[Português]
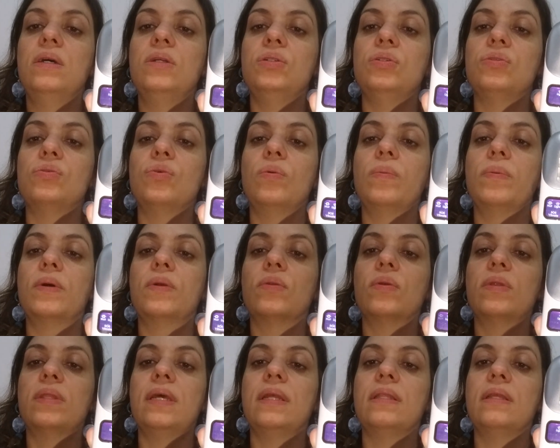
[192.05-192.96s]
Desculpa que eu
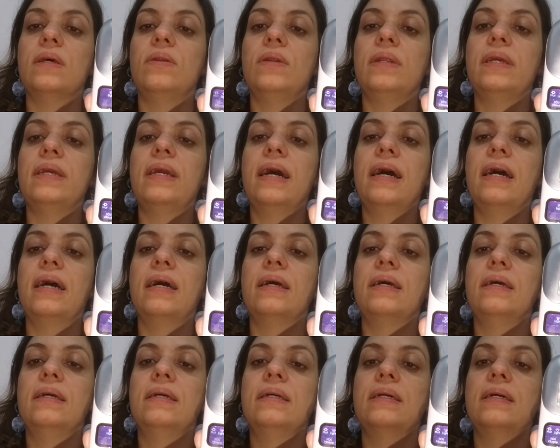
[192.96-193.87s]
tô tentando
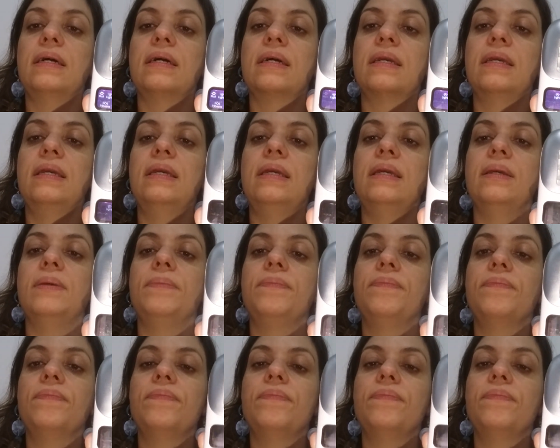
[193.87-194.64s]
ligar aqui.